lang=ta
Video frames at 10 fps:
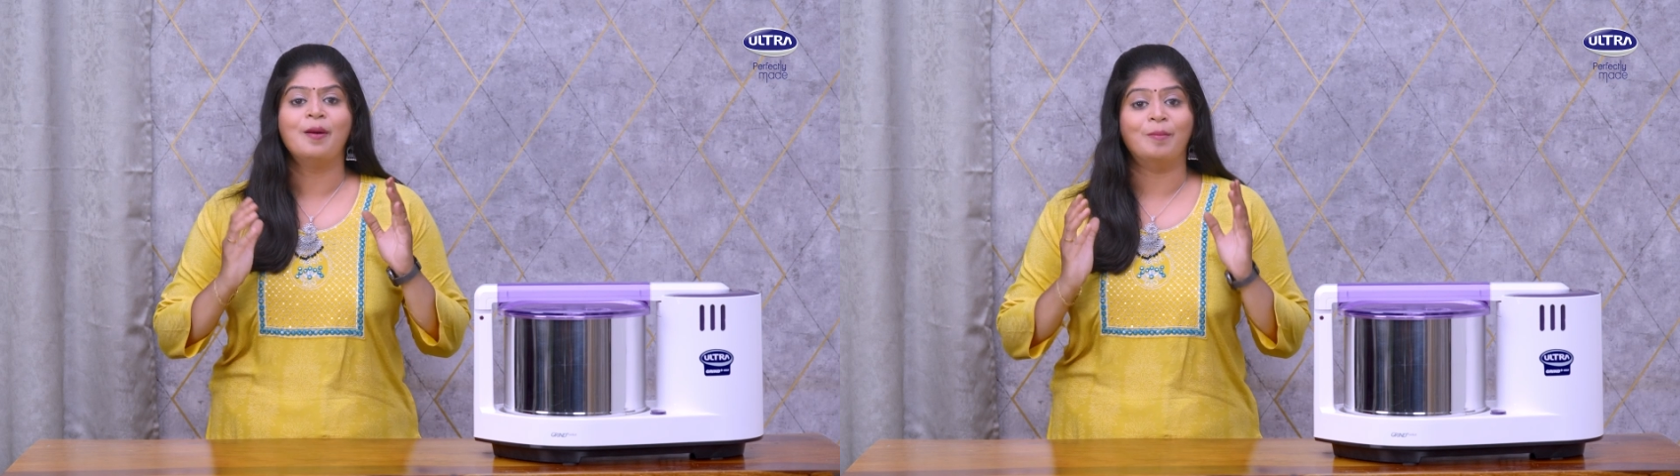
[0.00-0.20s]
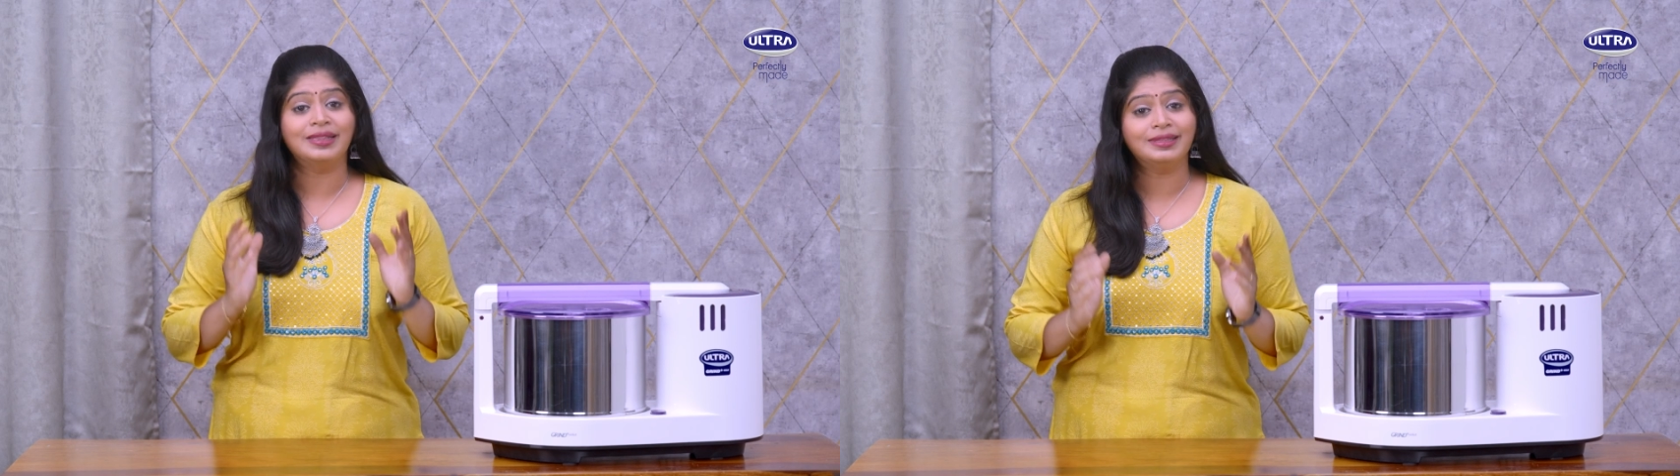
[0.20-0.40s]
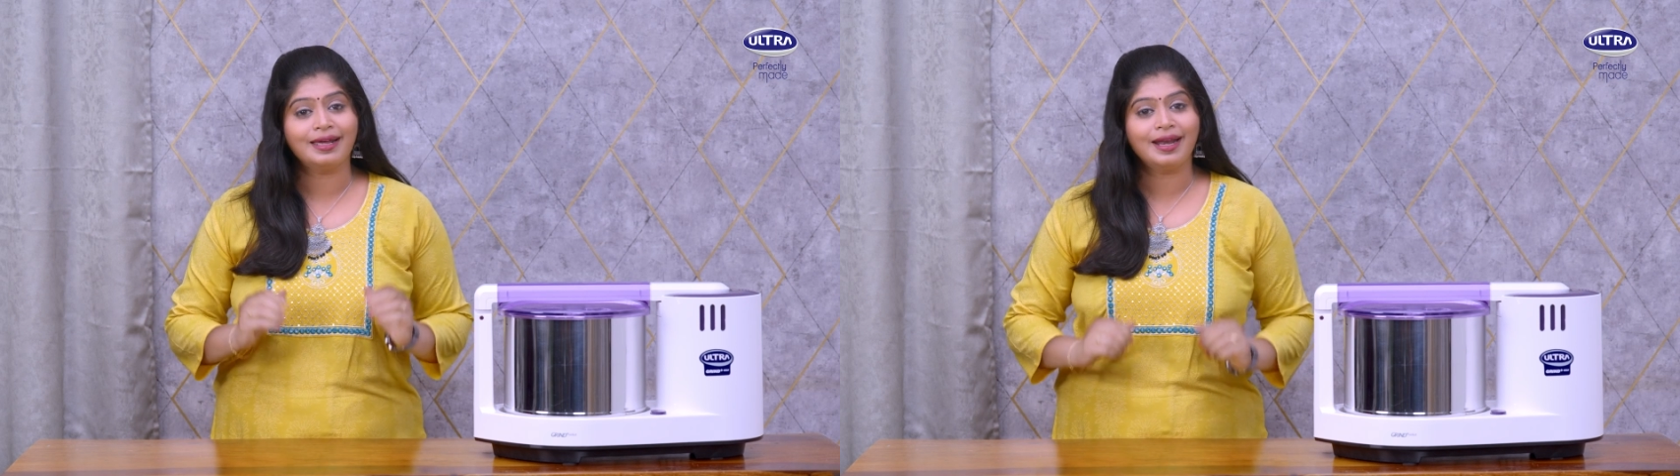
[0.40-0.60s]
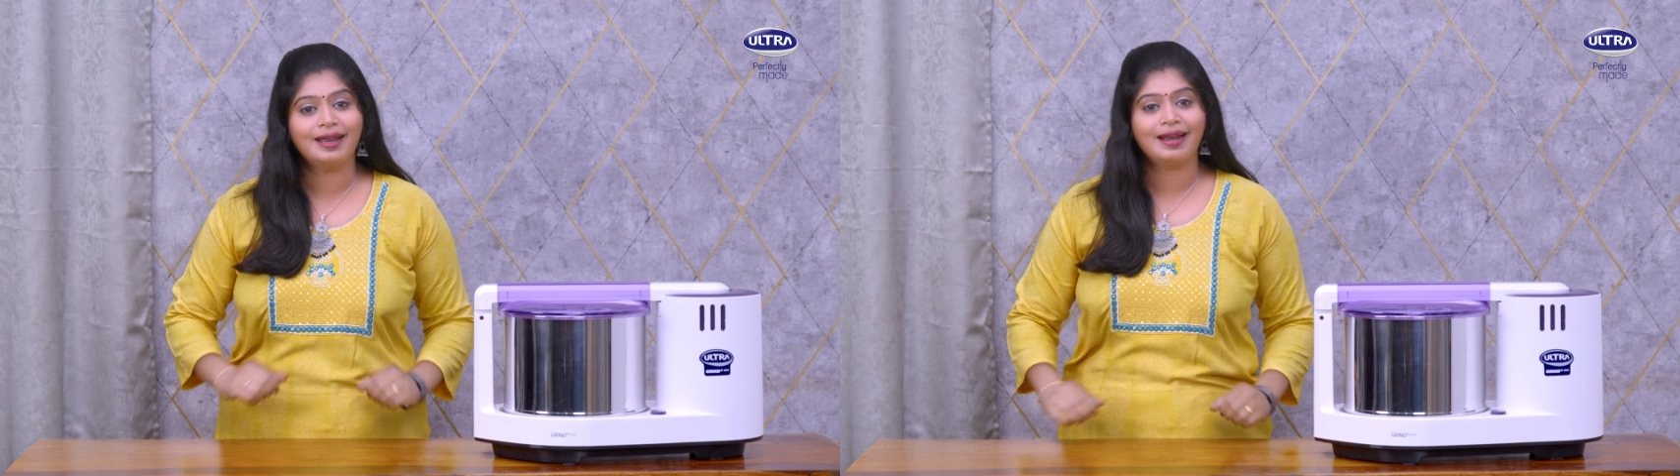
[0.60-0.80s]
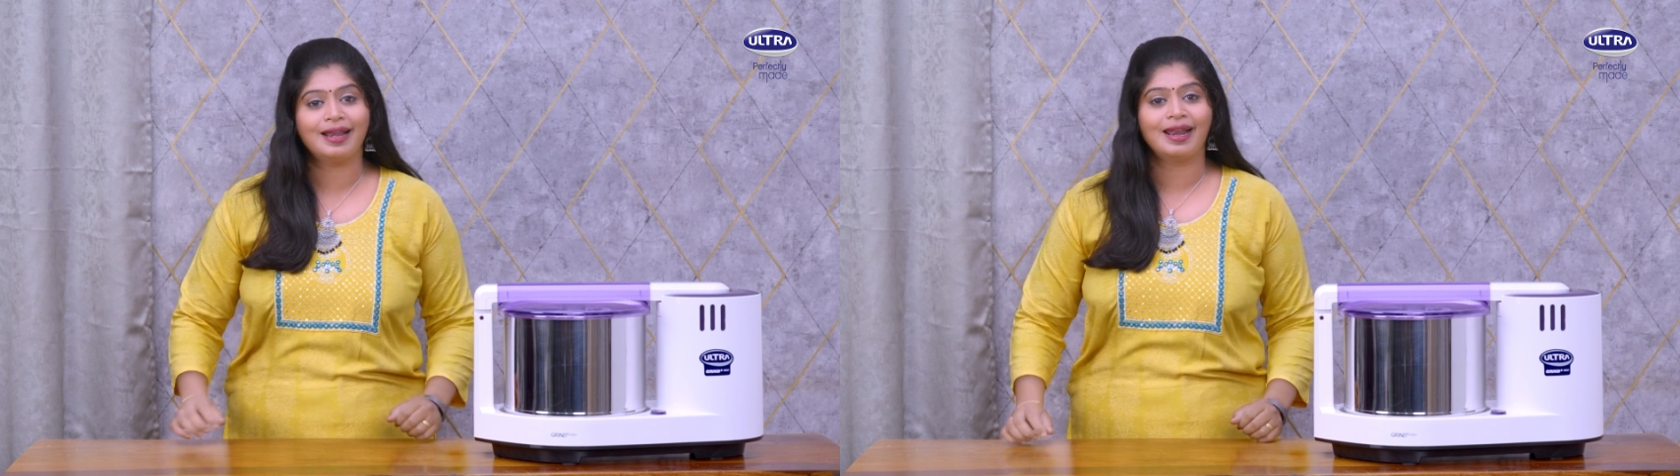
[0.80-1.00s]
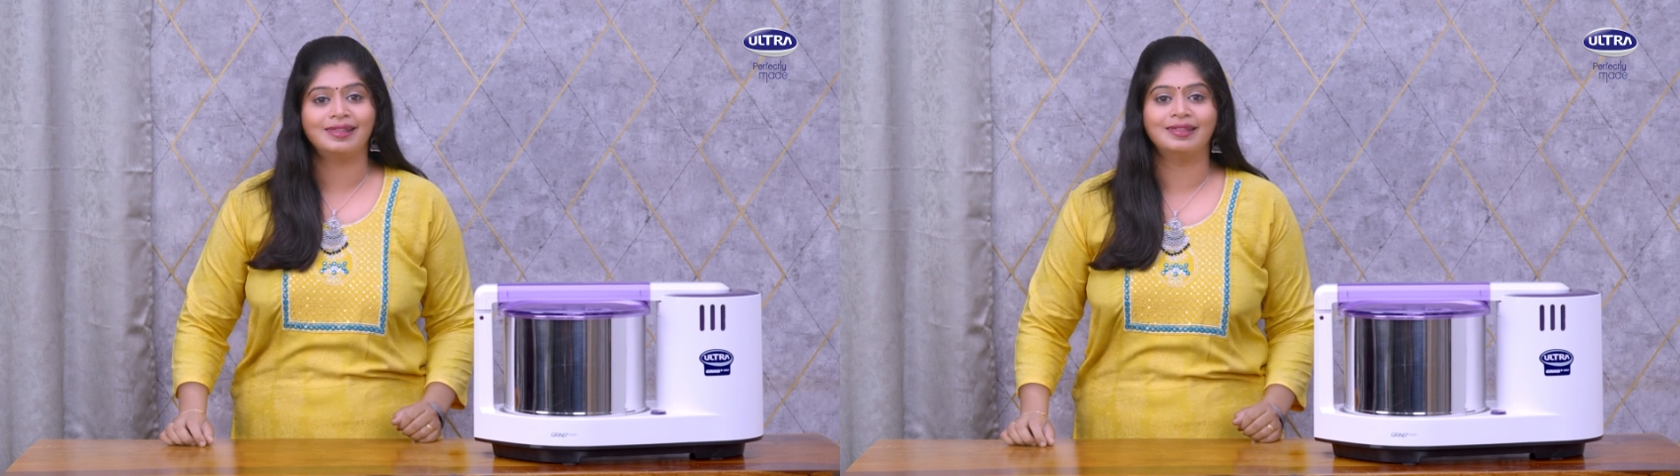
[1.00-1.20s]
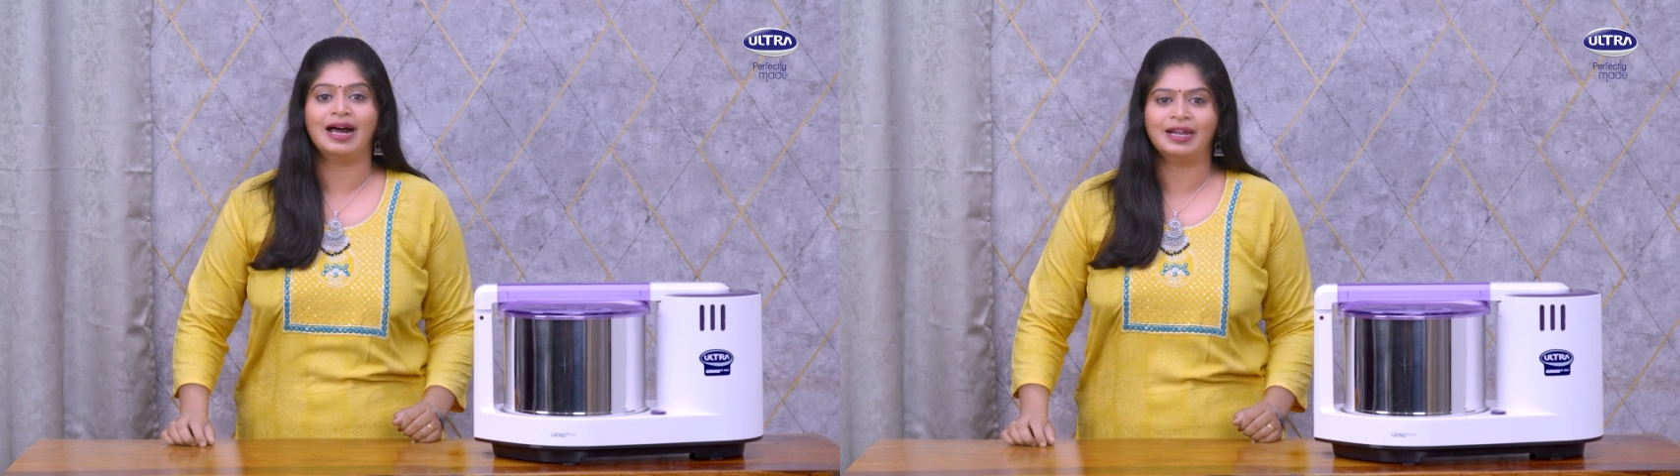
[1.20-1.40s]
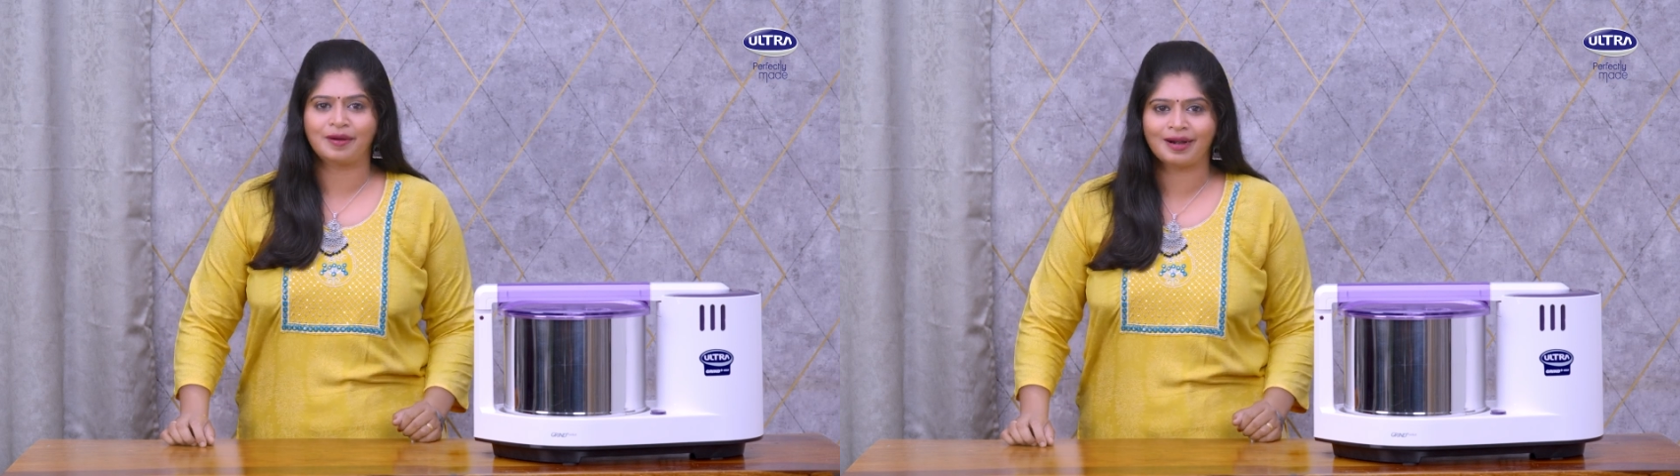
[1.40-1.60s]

மற்ற கிரைண்டரில் இல்லாதது அல்ட்ரா